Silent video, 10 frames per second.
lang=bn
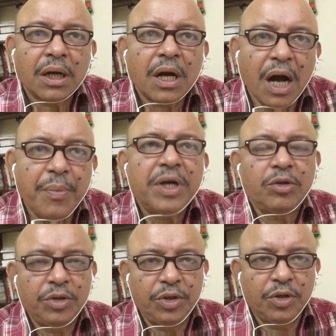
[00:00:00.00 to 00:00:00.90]
খাবার
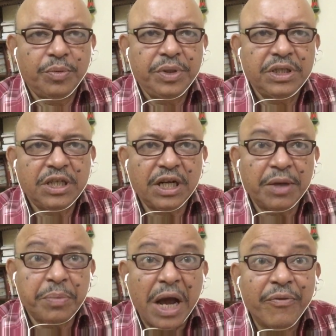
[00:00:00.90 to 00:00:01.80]
তৈরি হবে যেটাকে
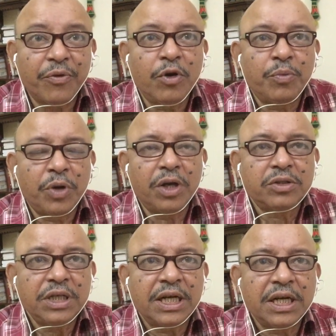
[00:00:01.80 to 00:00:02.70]
বায়োফ্লক বলা
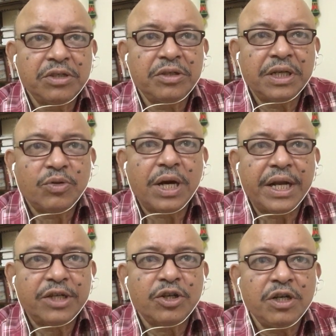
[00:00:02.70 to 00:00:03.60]
হচ্ছে এখানে যদি একটু
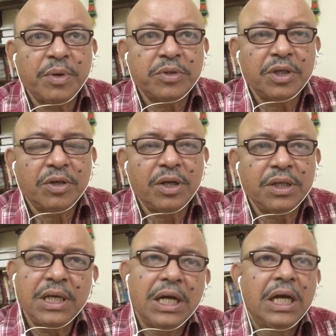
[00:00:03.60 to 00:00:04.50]
আয়রেশনের ব্যবস্থা করা
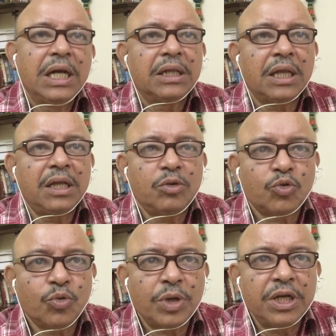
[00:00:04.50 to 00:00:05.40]
যায় তাহলে তো
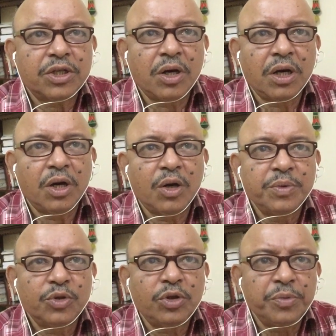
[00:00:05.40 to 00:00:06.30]
সোনায় সোহাগা হবে
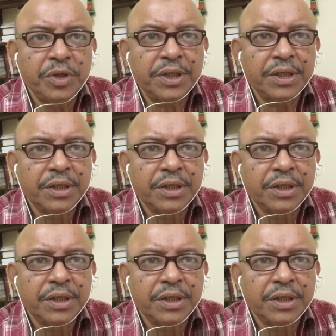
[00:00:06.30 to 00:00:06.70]
জ্যোতি মলিক